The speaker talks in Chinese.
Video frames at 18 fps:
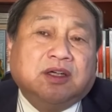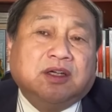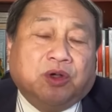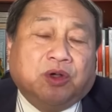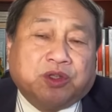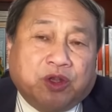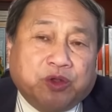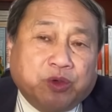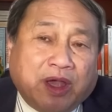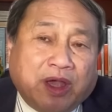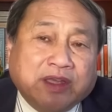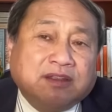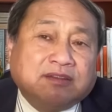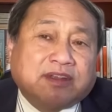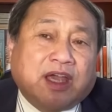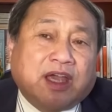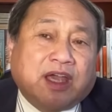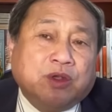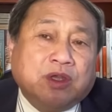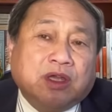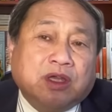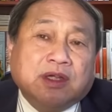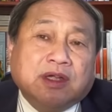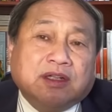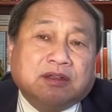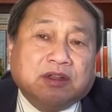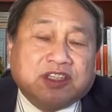我觉得原因在于，
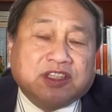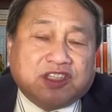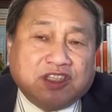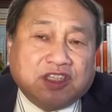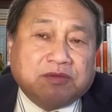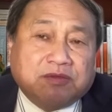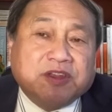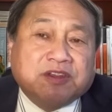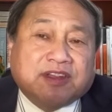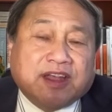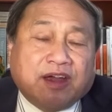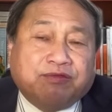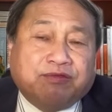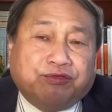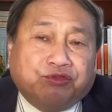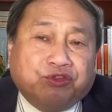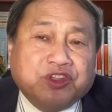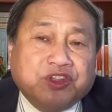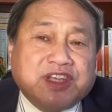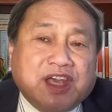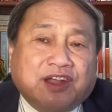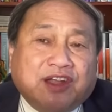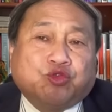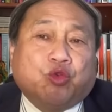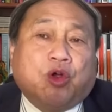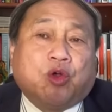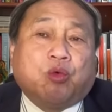习近平在福
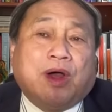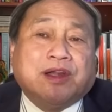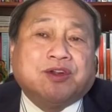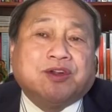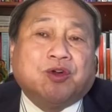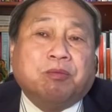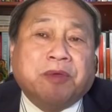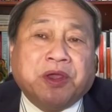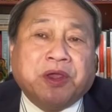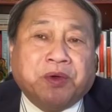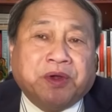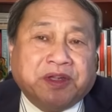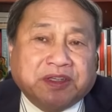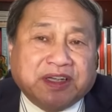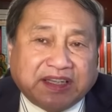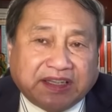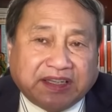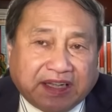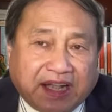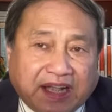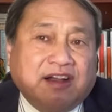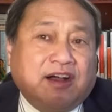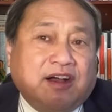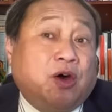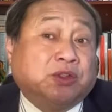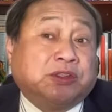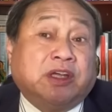建做官的时候，没有人
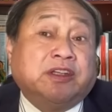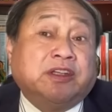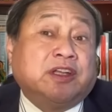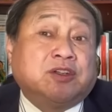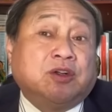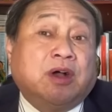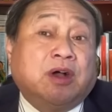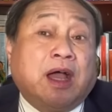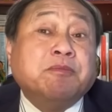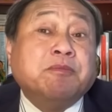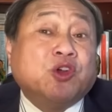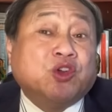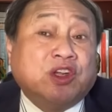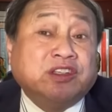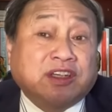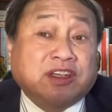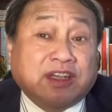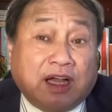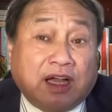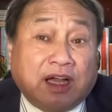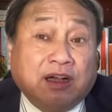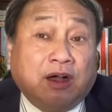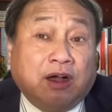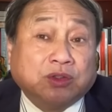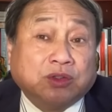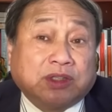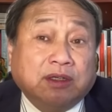看好他，那时候还没有人能看
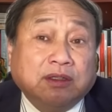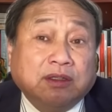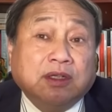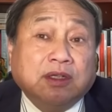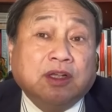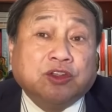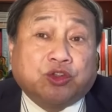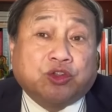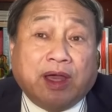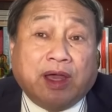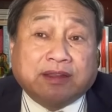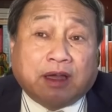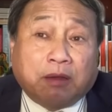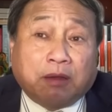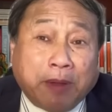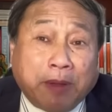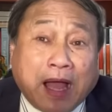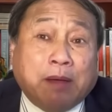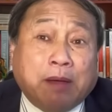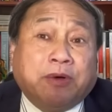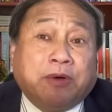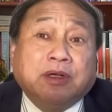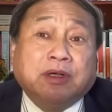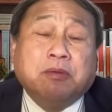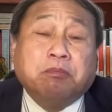好他。虽然他爸爸